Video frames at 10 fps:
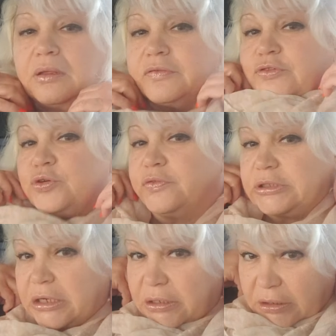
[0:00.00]
Все
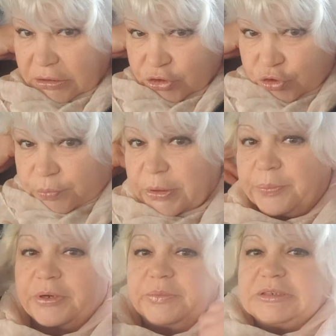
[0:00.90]
вот так хорошо мне
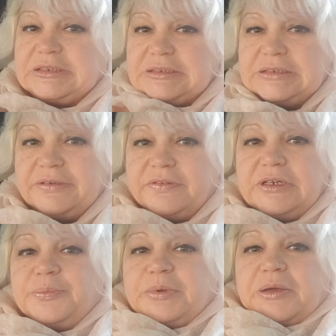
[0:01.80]

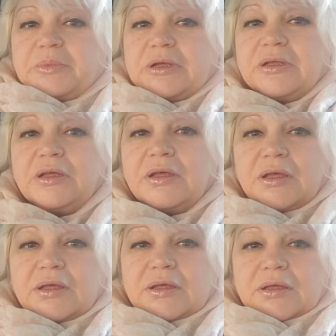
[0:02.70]
промассировали прямо.
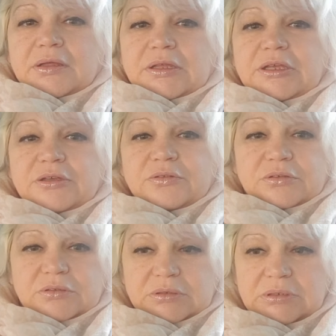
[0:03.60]
И
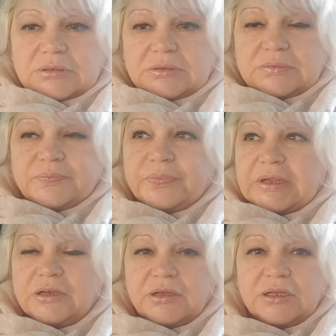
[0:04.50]
э,
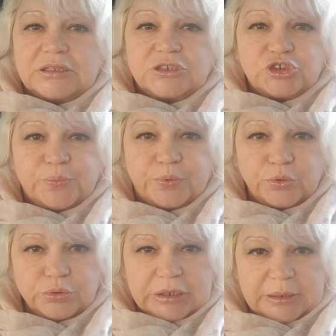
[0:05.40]
этот
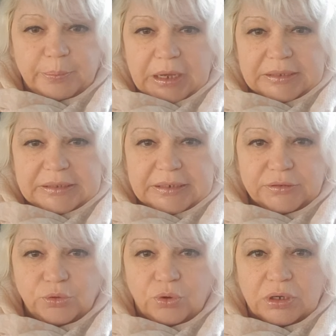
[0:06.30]
шпрудель бат
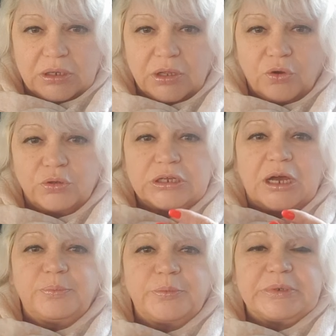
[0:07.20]
для ног, он
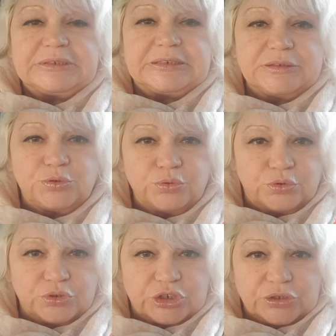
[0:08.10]
как бы массирует
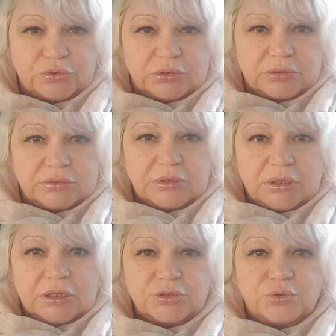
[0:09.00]
тоже э,
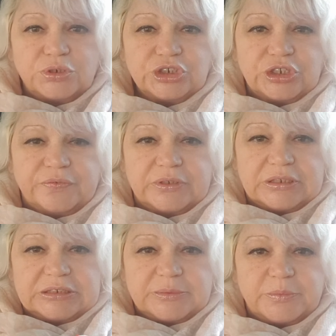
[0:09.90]
ножки
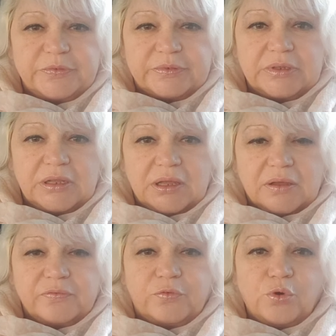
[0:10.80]
вот этими
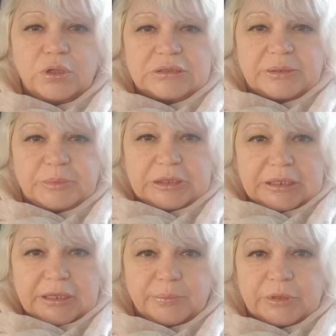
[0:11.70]
волнами
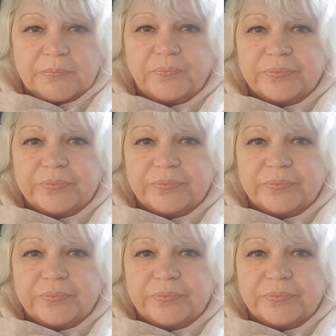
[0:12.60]
такими.